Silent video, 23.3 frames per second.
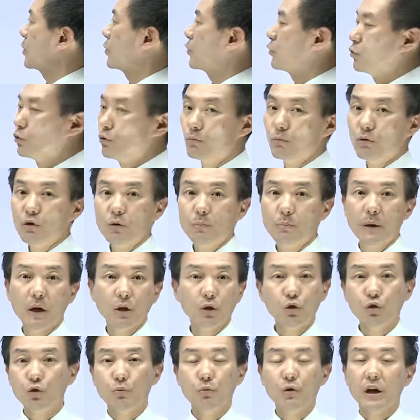
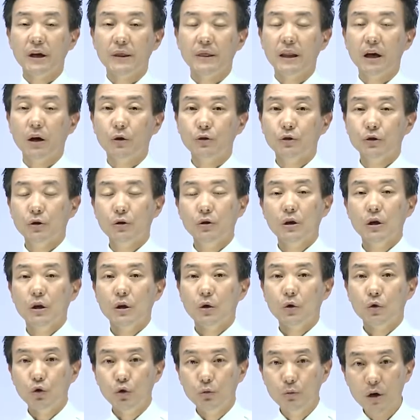우물파도 유물 안 나오죠?
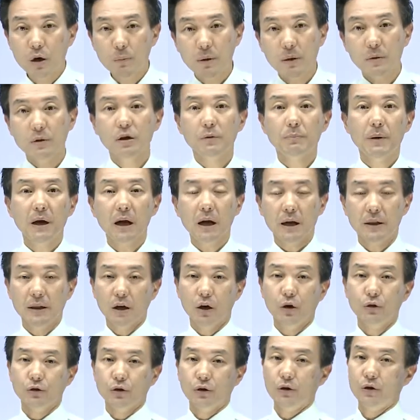우물파 흙밖에 안
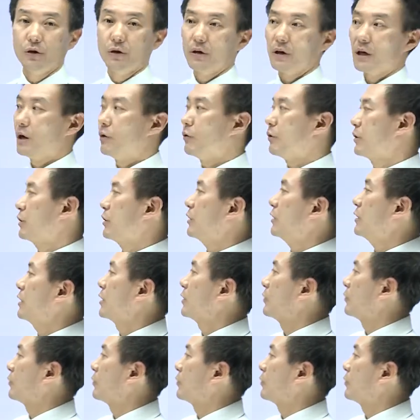나오죠. 요거요.